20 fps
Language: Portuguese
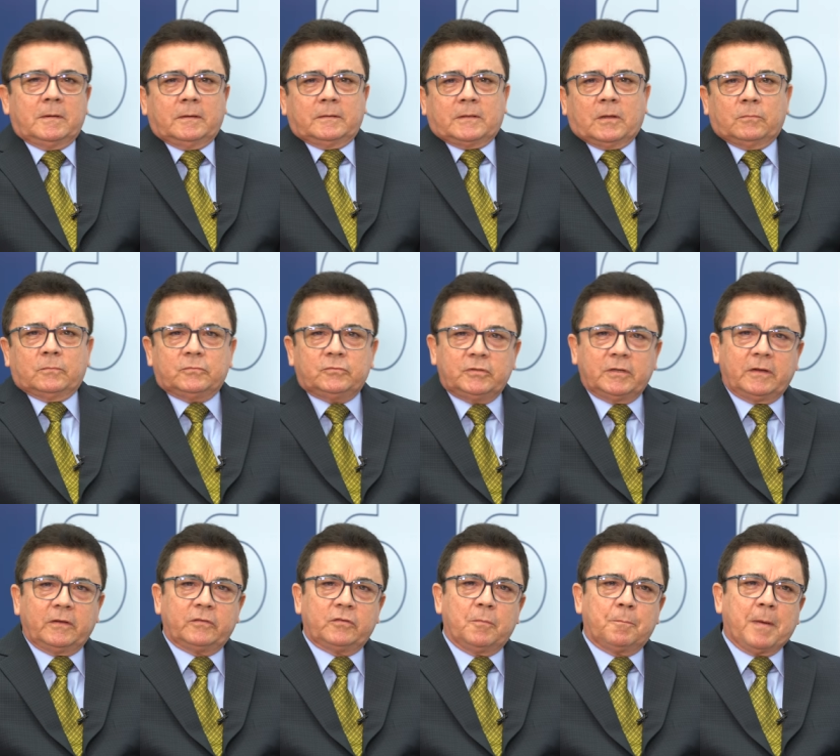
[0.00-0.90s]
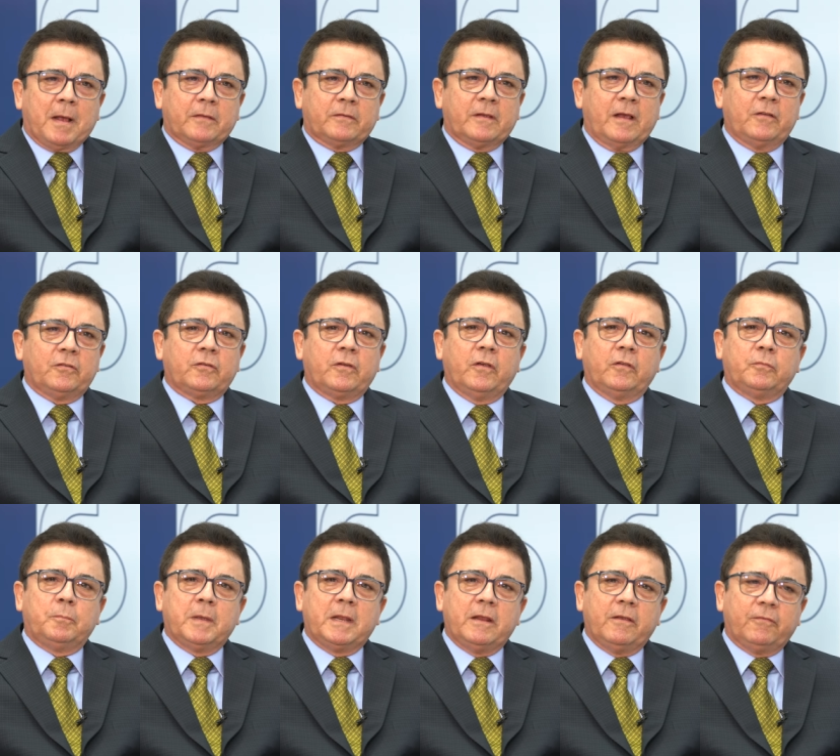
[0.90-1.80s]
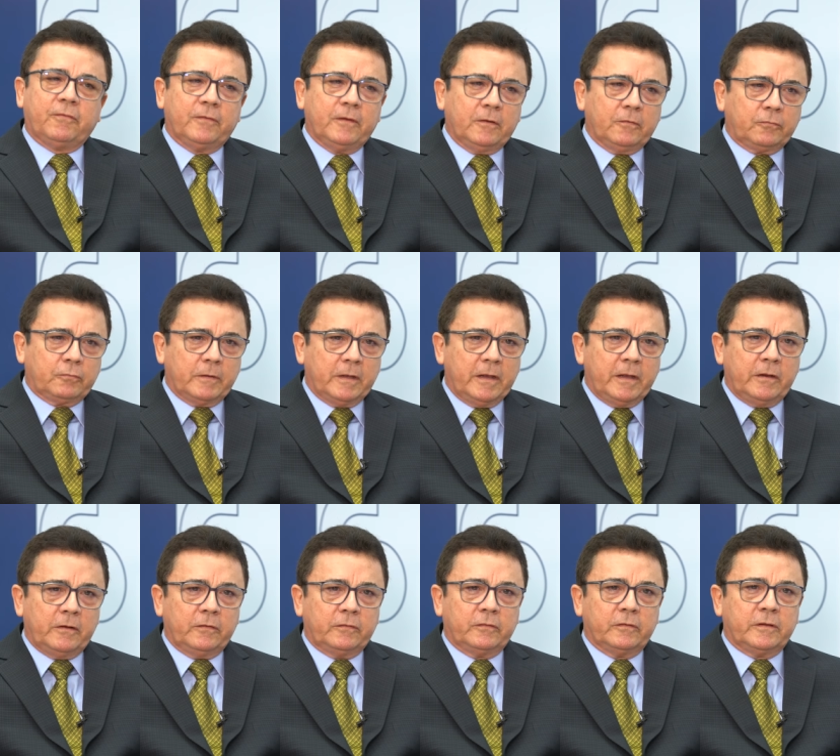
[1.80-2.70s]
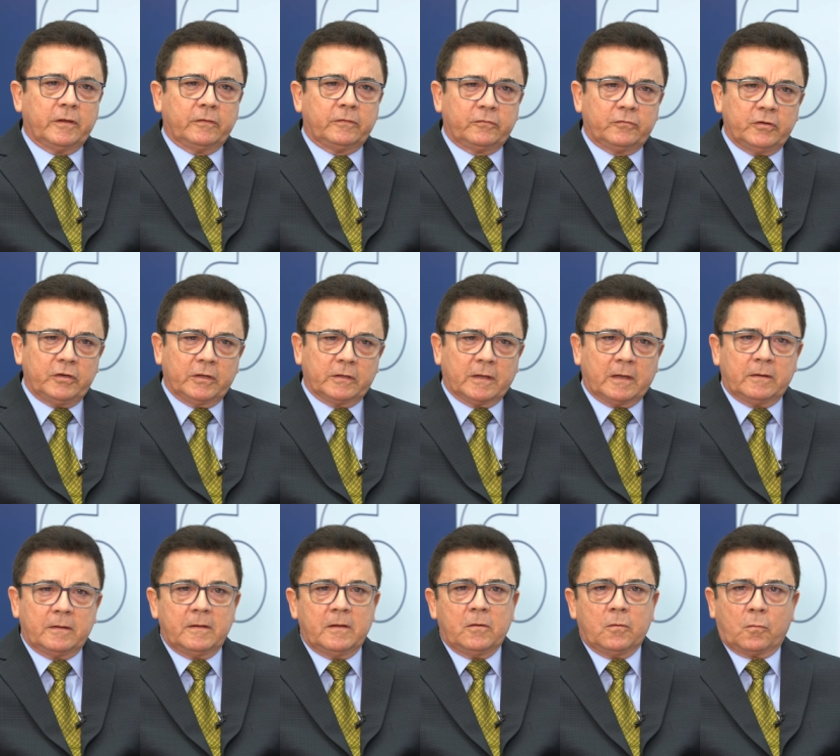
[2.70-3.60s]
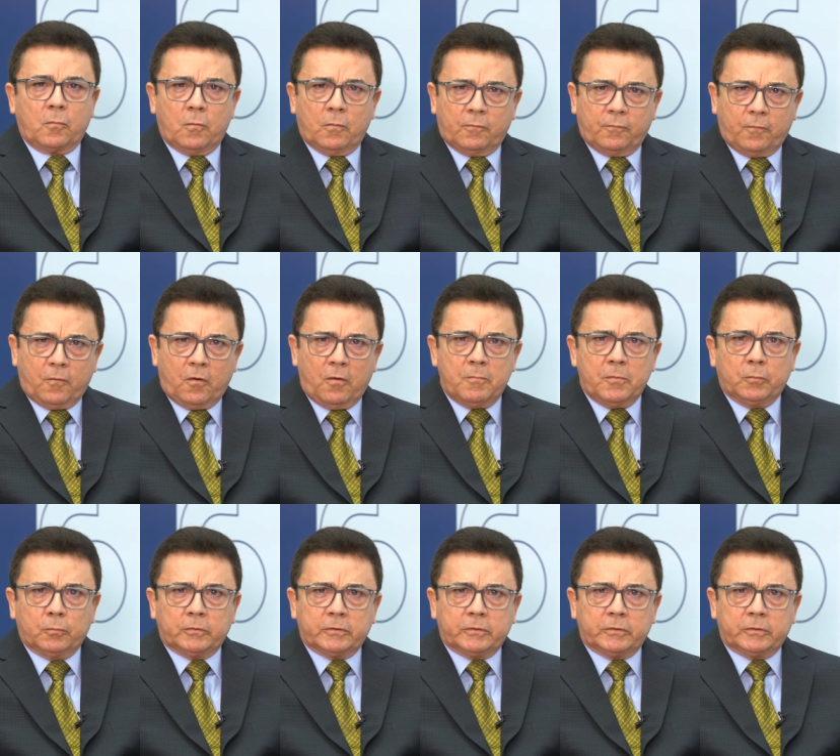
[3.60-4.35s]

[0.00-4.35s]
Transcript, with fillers: Então, diga-se de passagem que esse benefício ele se destina, conforme o